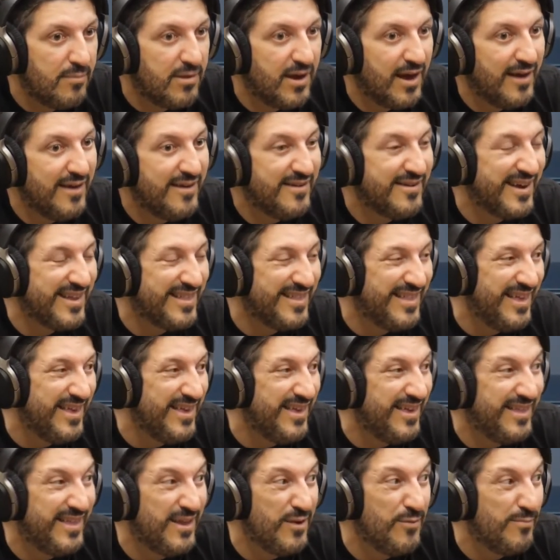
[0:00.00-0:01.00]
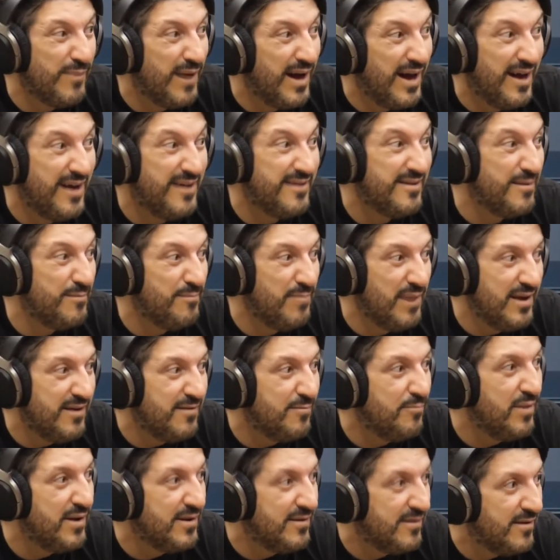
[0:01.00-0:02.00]
Porque aí já tem que ter uma asa bem
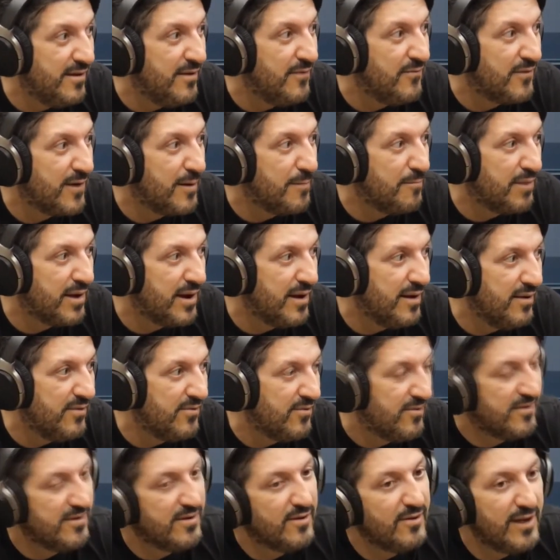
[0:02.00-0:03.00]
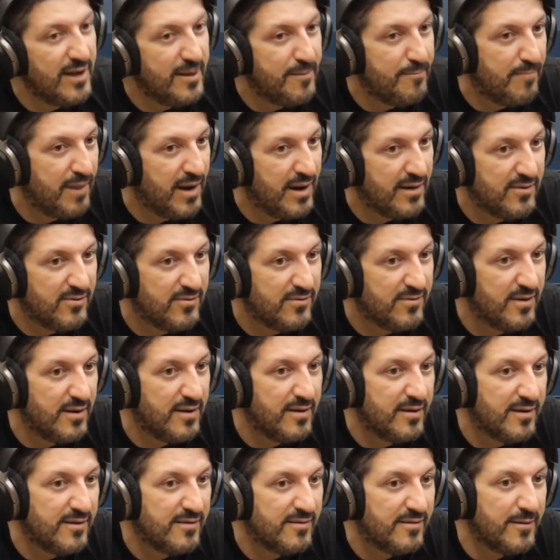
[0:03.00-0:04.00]
específica para isso, senão ele perde
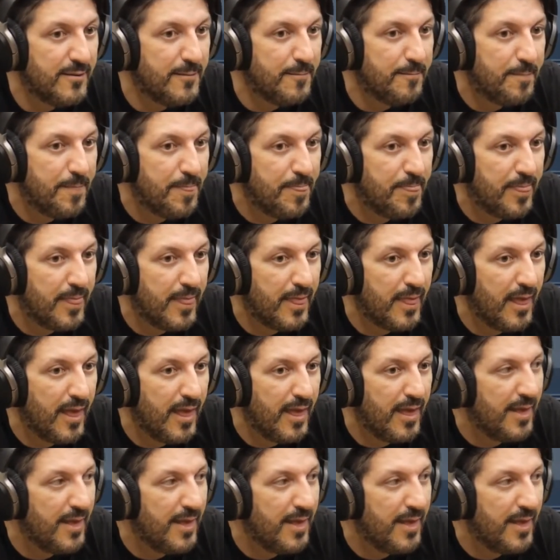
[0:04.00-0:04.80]
sustentação. Uma asa de titânio.